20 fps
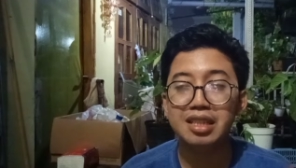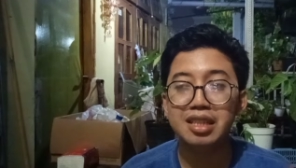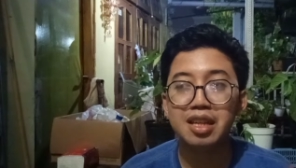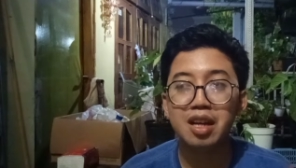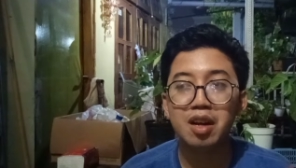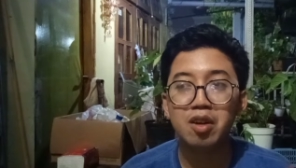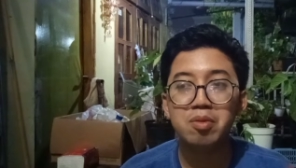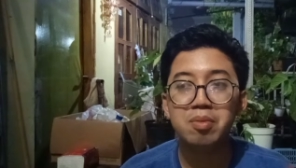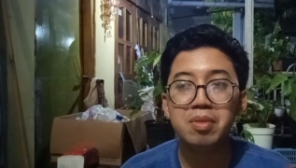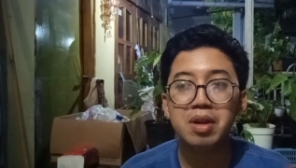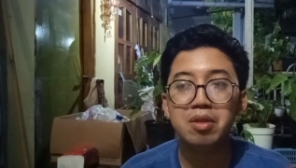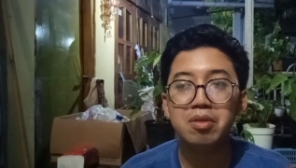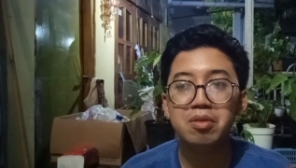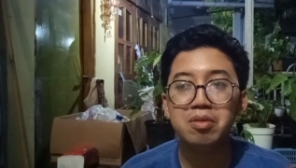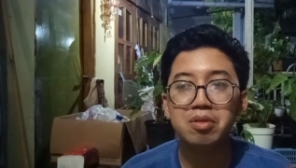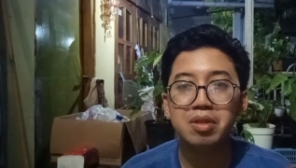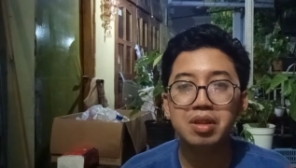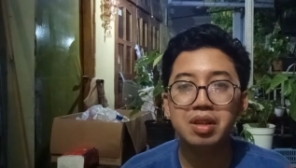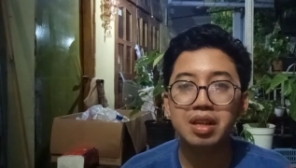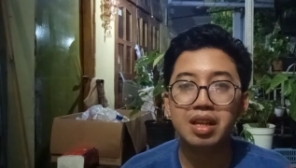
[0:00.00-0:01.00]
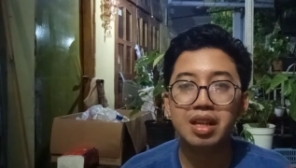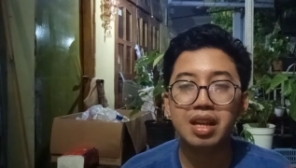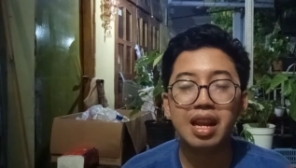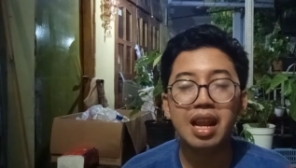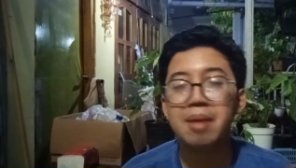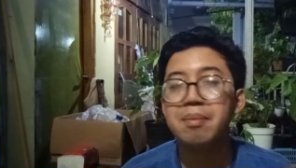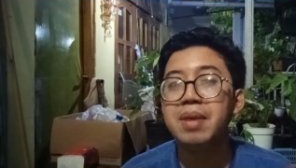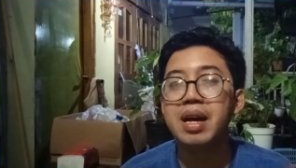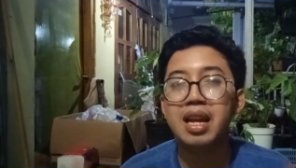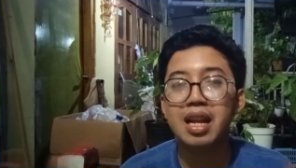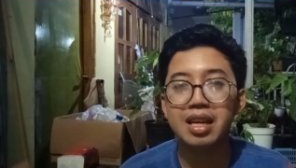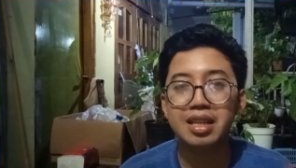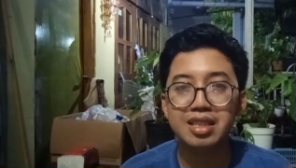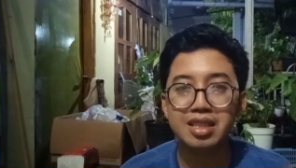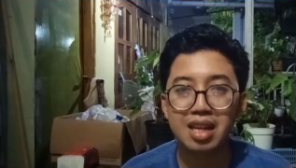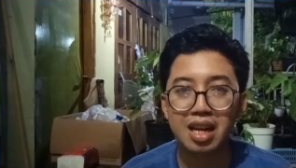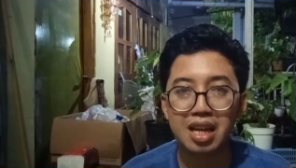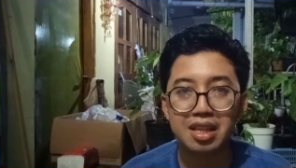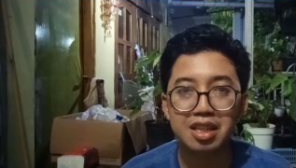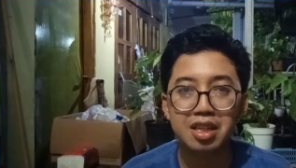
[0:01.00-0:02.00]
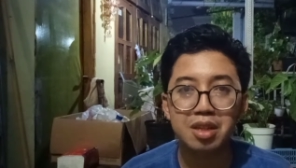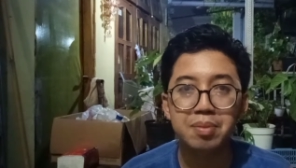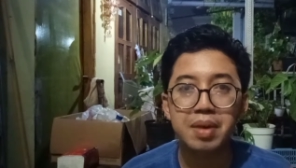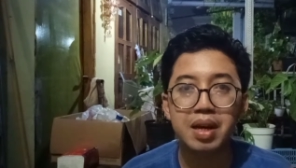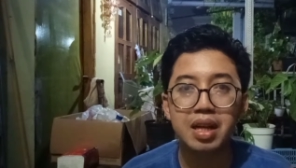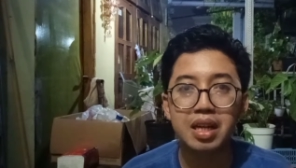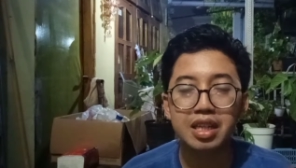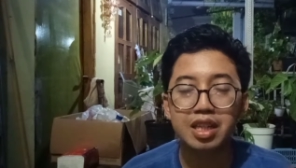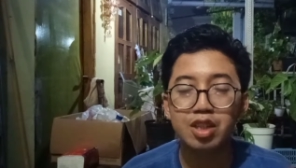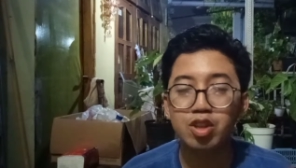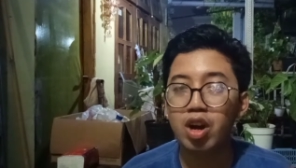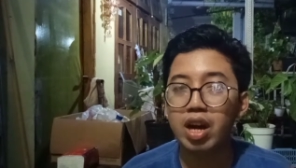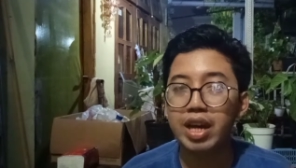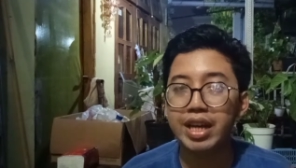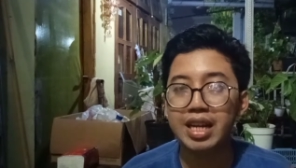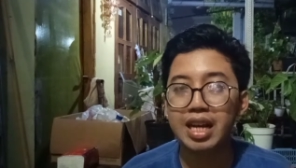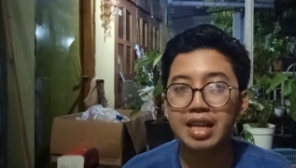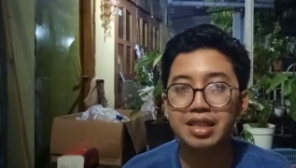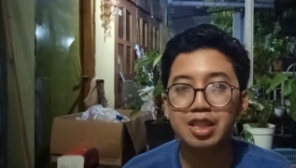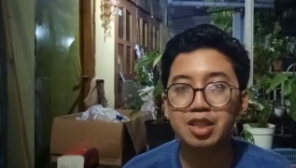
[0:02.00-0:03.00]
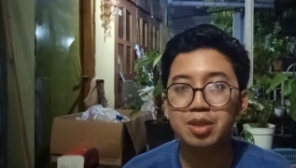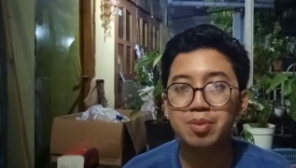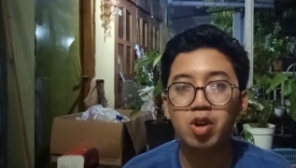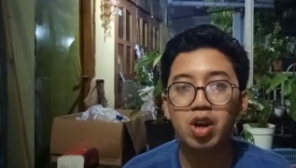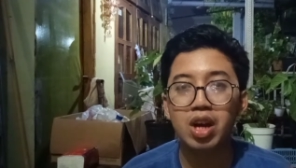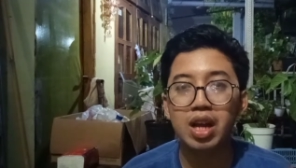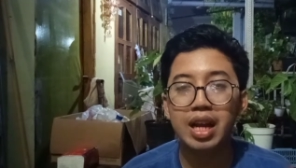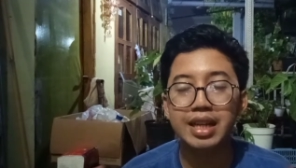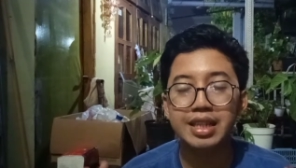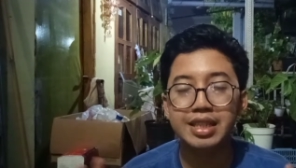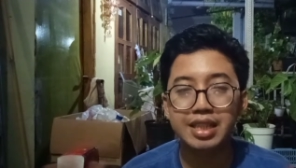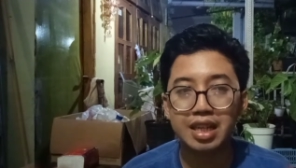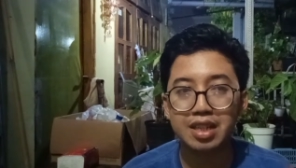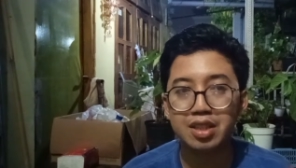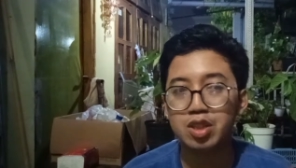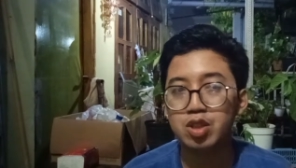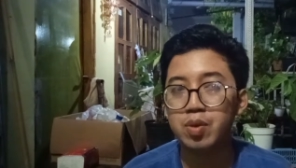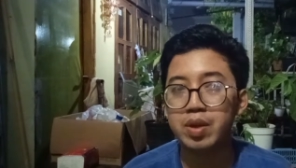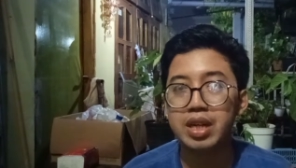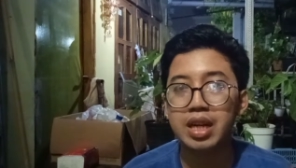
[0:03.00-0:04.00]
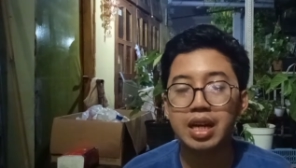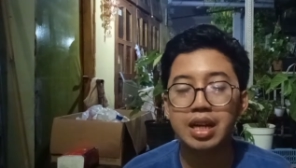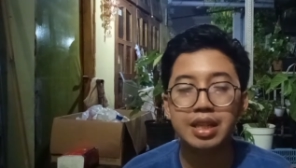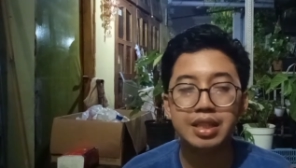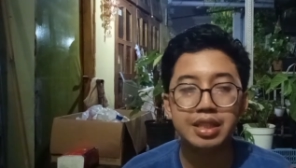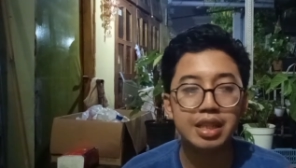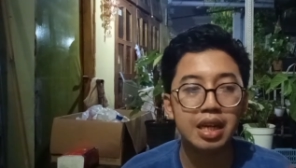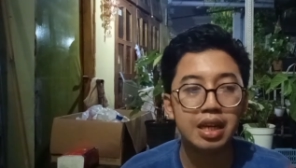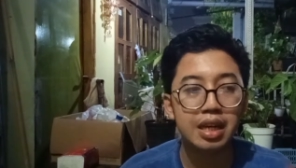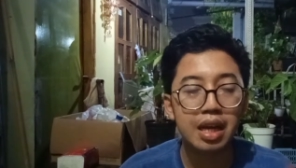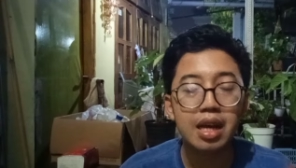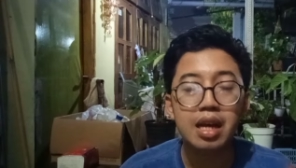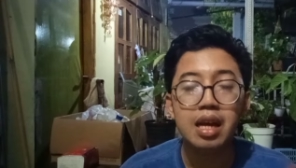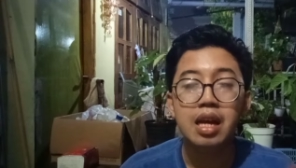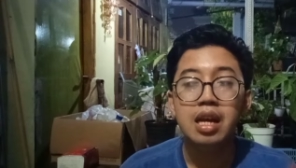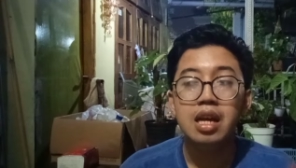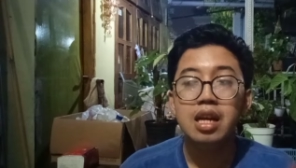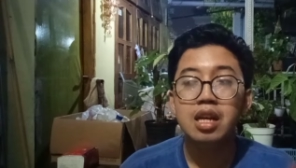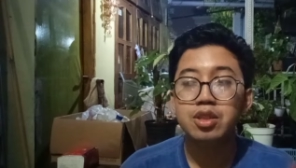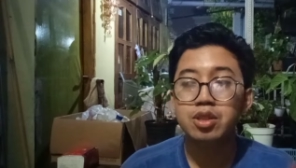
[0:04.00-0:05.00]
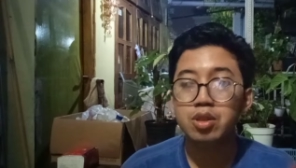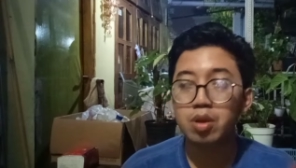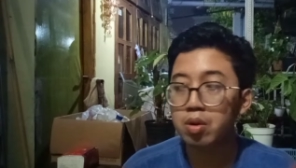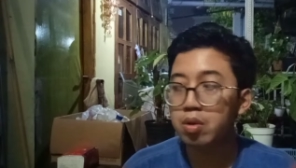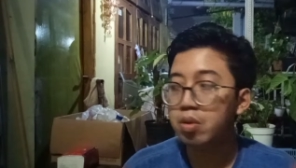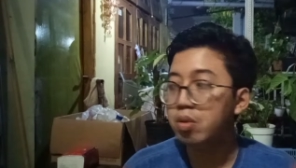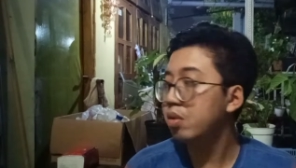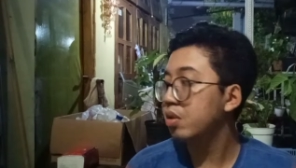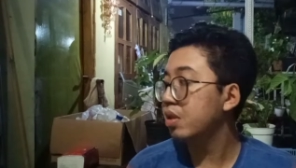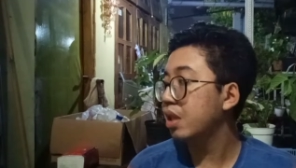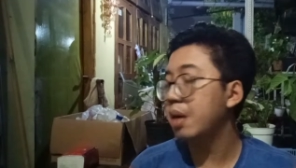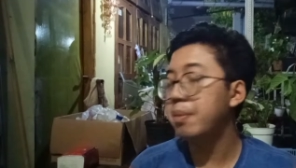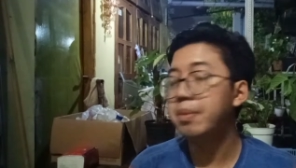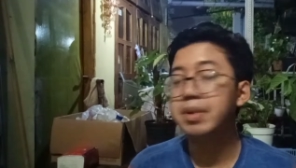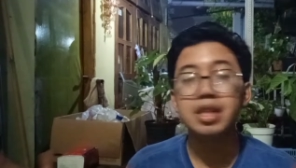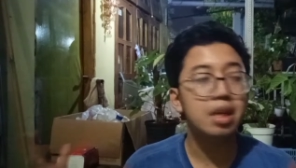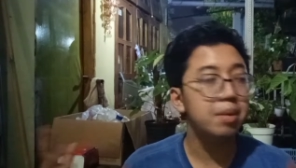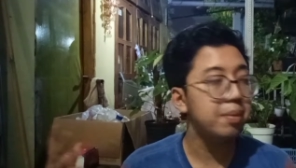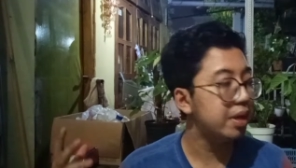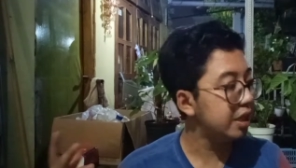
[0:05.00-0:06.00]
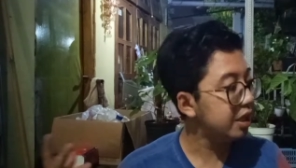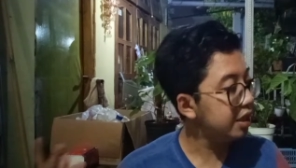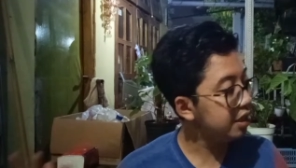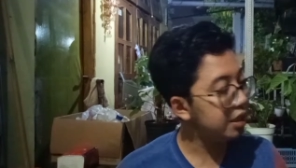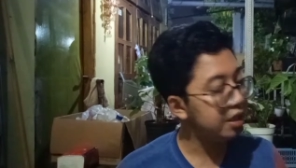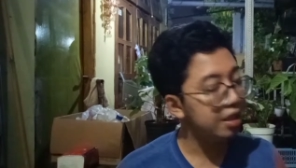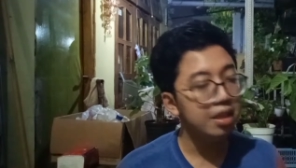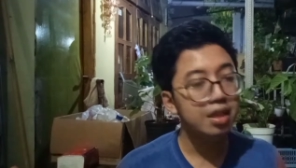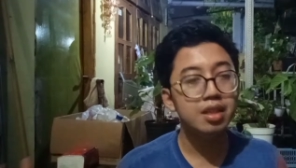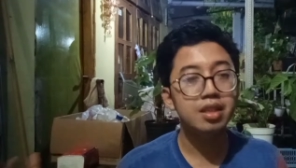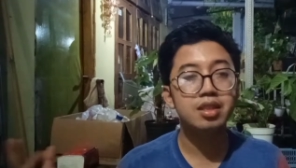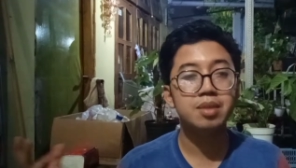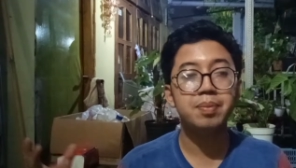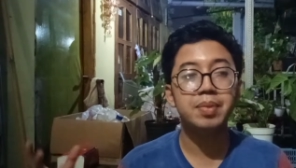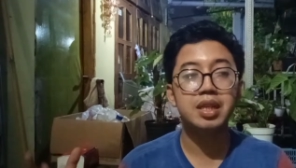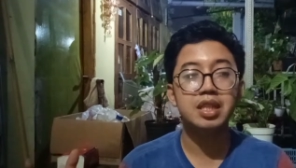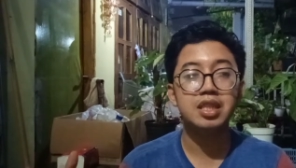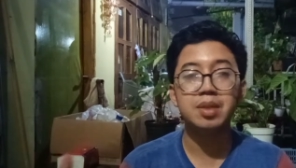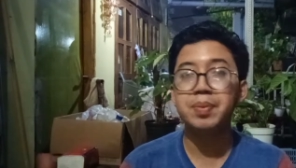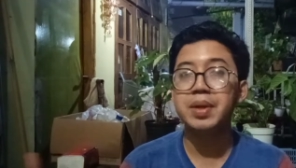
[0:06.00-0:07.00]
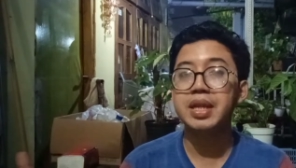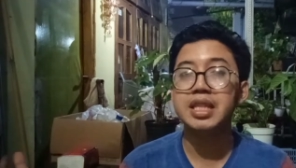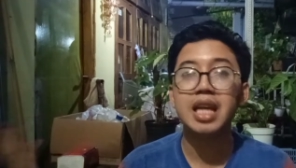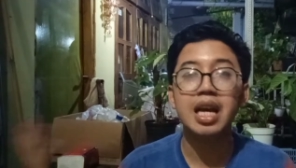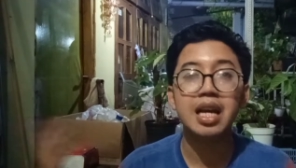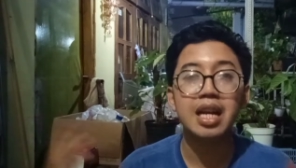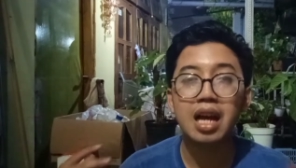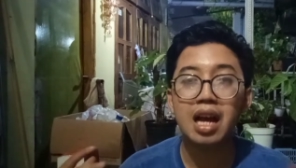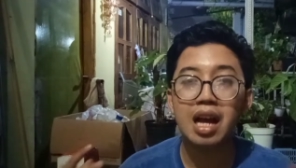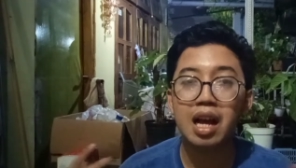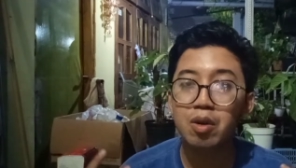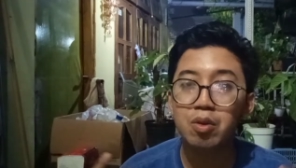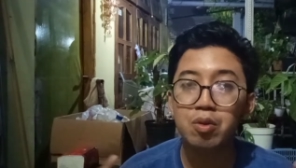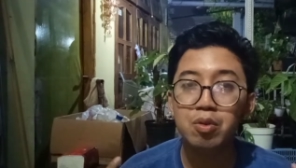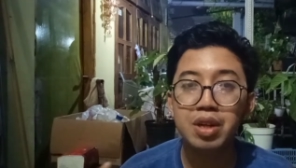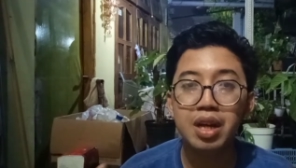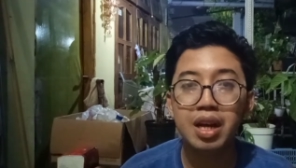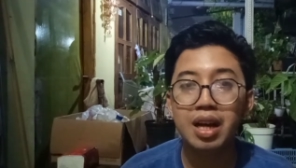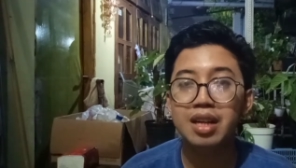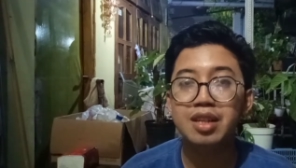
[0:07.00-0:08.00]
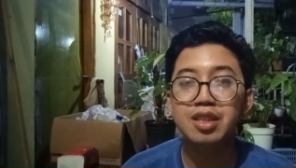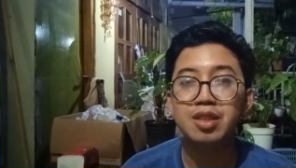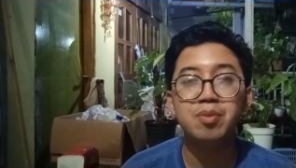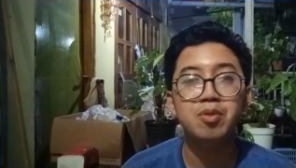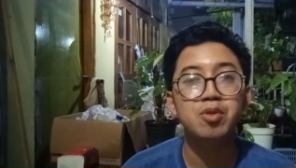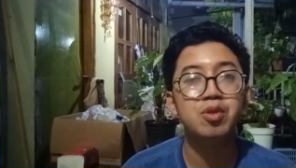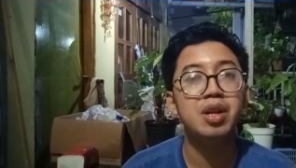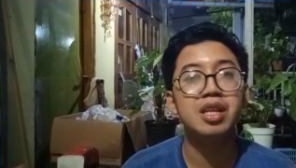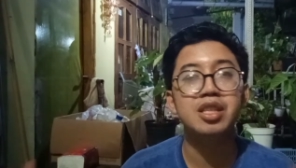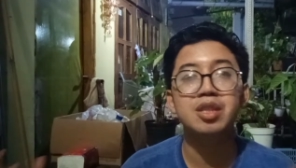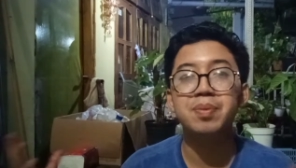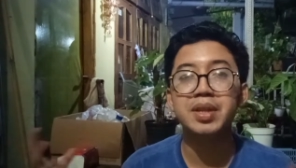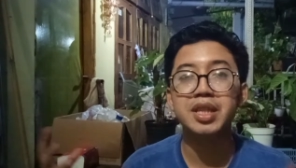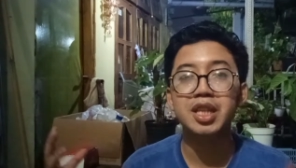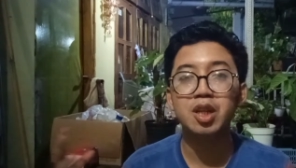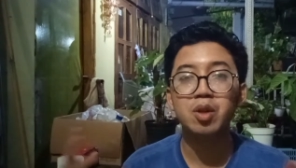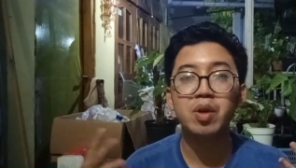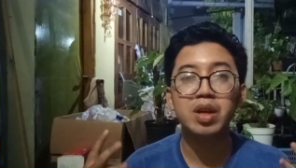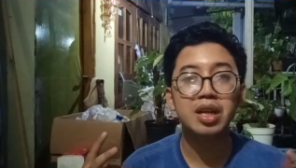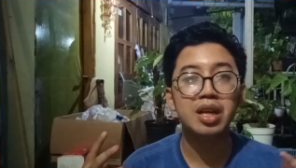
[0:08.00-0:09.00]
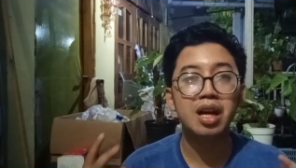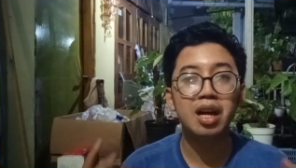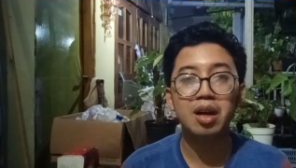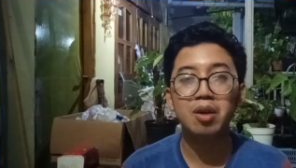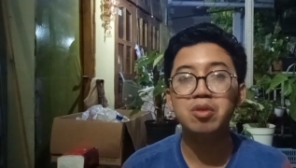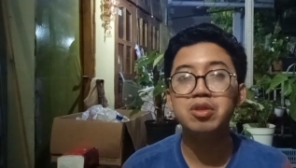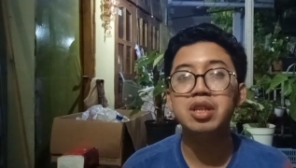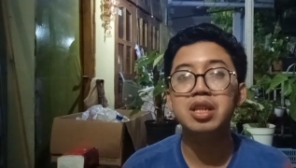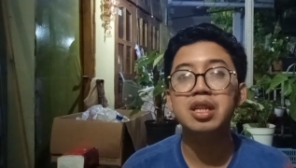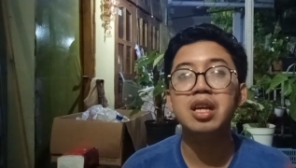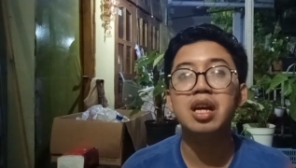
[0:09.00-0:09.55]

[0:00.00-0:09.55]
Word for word: Jadi aku mau lama lah istilahnya di Bali doain aja semoga lancar sesuai dengan rencana so tanaman-tanaman ini seperti anak aku udahan udah seperti keluarga aku jadi